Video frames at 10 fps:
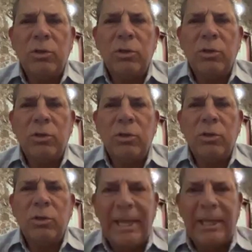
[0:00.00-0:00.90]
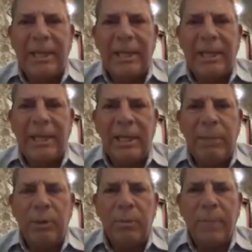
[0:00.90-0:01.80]
de equilibrio.
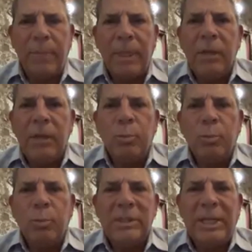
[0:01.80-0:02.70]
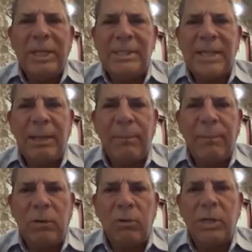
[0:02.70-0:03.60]
Tumores en el cerebelo
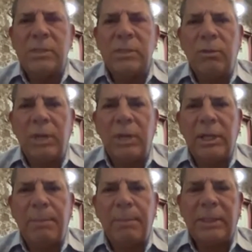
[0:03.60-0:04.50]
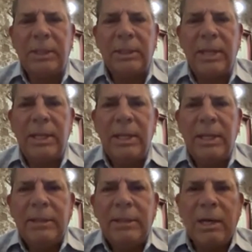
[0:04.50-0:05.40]
ocasionan que el paciente
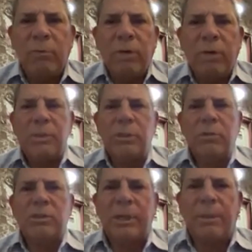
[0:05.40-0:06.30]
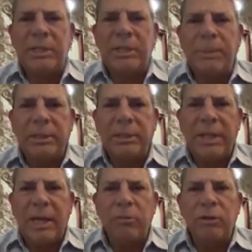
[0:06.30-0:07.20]
tenga una cuestión que se llama dismetría,
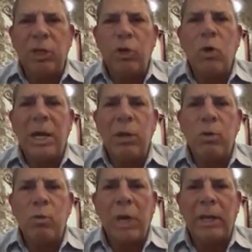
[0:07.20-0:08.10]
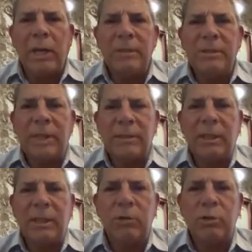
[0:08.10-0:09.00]
donde no calcula la distancia de
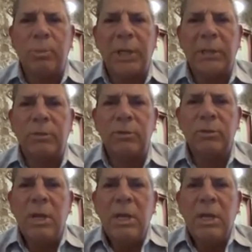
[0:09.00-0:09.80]
los objetos